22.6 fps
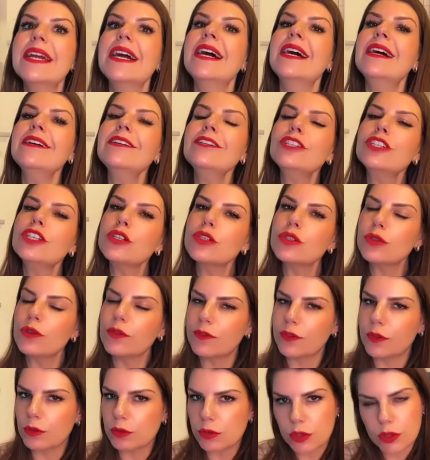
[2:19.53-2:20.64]
antes do
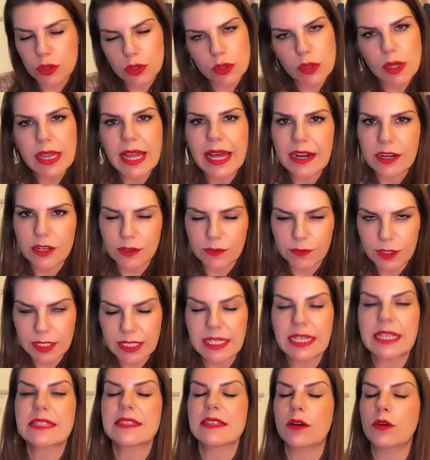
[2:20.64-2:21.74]
filtro solar de
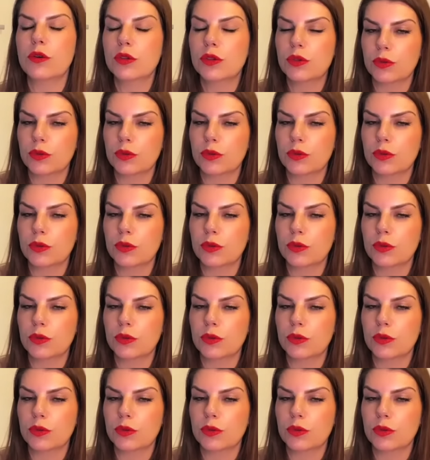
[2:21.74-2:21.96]
vocês na,